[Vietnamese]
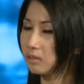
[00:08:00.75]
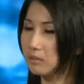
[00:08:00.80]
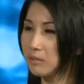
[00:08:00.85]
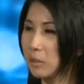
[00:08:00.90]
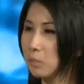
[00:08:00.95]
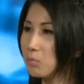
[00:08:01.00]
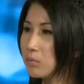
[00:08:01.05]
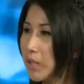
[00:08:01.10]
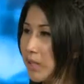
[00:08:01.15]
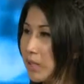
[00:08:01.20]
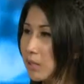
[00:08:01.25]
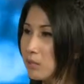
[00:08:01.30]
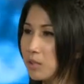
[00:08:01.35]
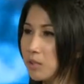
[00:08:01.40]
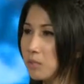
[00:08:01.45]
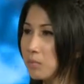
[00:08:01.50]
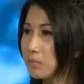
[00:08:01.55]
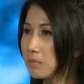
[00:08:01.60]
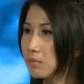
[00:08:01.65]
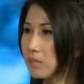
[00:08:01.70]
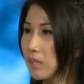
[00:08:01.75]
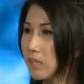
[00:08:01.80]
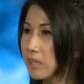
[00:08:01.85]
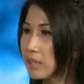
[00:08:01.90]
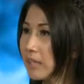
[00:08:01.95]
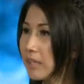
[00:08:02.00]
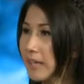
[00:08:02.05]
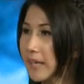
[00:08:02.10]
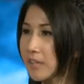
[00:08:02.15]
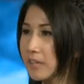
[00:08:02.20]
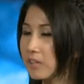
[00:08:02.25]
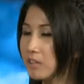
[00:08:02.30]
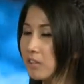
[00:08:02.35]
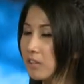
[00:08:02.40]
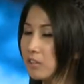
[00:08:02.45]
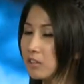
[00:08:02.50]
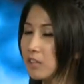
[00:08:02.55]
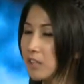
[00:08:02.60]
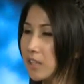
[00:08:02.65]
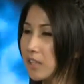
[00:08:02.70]
nóng nảy quá, lúc hở ai
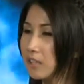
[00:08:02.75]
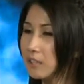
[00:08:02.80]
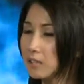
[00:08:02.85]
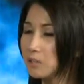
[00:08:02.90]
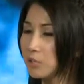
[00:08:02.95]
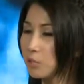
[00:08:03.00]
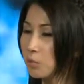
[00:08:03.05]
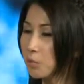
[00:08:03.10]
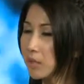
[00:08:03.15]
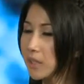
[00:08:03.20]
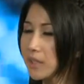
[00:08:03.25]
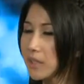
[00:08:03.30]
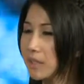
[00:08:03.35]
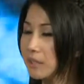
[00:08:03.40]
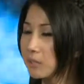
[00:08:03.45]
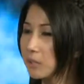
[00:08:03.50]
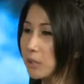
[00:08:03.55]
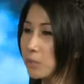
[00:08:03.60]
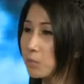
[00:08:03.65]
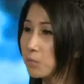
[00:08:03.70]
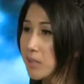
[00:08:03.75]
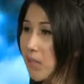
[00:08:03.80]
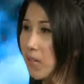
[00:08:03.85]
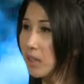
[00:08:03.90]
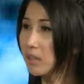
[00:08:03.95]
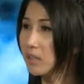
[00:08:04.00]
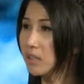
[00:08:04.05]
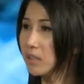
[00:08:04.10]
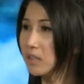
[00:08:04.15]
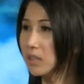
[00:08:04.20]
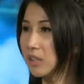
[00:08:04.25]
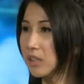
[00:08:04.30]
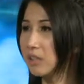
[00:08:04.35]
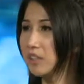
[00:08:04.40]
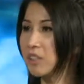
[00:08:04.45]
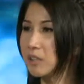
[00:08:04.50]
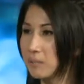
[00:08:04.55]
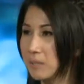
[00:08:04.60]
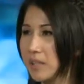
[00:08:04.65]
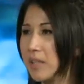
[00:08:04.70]
nói tới đụng cái gì mình cũng giận, thì
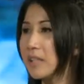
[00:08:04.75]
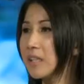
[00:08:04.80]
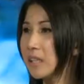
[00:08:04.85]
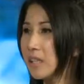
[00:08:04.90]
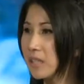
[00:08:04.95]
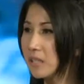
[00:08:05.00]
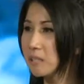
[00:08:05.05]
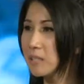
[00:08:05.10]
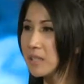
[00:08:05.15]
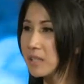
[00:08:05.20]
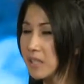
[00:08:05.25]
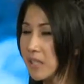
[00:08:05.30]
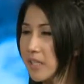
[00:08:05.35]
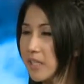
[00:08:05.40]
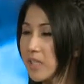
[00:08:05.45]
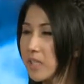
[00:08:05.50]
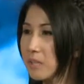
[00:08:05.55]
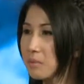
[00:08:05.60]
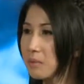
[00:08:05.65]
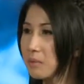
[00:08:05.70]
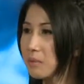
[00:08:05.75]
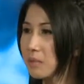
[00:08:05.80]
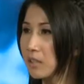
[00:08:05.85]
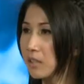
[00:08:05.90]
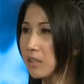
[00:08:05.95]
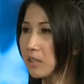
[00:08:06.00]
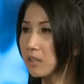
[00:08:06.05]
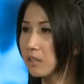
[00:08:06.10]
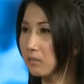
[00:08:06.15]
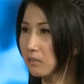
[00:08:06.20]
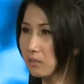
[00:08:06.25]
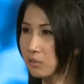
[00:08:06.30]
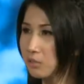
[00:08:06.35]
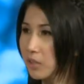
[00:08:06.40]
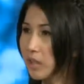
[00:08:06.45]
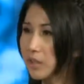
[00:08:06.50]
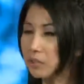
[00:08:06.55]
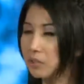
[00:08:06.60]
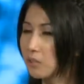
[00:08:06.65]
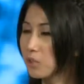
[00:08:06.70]
thường mình đã đi tới bác sĩ để mà mình nói là
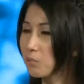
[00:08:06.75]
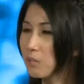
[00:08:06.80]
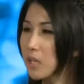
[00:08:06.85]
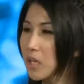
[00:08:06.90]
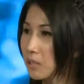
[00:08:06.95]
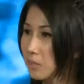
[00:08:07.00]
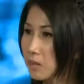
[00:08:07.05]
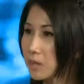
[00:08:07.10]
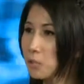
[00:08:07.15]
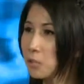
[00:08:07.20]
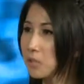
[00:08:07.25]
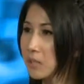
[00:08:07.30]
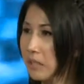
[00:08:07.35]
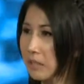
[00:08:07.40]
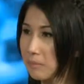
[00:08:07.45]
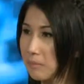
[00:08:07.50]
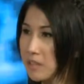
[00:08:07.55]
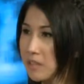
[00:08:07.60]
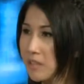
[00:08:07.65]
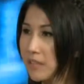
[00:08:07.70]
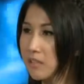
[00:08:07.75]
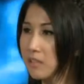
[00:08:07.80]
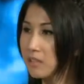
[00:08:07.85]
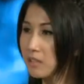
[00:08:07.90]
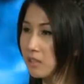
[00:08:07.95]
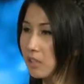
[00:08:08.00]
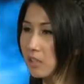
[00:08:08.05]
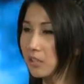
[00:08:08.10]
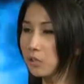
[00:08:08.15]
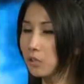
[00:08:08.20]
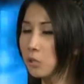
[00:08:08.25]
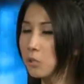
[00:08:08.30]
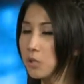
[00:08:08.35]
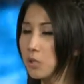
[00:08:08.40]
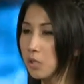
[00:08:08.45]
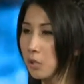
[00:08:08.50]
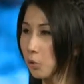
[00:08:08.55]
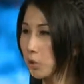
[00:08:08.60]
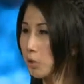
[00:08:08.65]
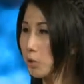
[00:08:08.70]
ok, tôi không có hợp với thuốc này, bác sĩ ngưng
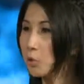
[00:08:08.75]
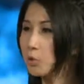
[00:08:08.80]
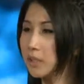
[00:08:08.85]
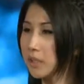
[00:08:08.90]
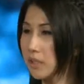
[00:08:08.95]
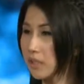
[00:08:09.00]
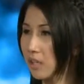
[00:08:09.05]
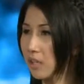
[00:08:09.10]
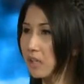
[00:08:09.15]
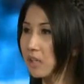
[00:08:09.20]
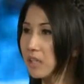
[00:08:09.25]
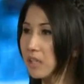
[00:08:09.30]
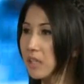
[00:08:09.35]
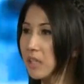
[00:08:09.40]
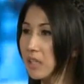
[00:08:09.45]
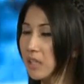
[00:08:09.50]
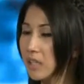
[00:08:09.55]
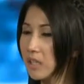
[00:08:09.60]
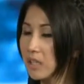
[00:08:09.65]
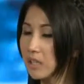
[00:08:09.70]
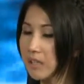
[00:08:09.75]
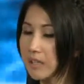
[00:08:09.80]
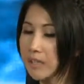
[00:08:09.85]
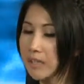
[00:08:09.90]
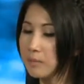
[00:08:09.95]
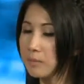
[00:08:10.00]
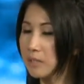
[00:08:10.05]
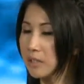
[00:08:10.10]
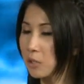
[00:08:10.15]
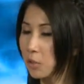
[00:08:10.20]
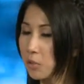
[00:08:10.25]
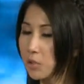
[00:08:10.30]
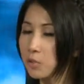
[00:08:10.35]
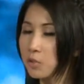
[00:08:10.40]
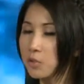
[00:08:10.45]
thuốc, đổi thuốc gì đó. Thì khi mà đổi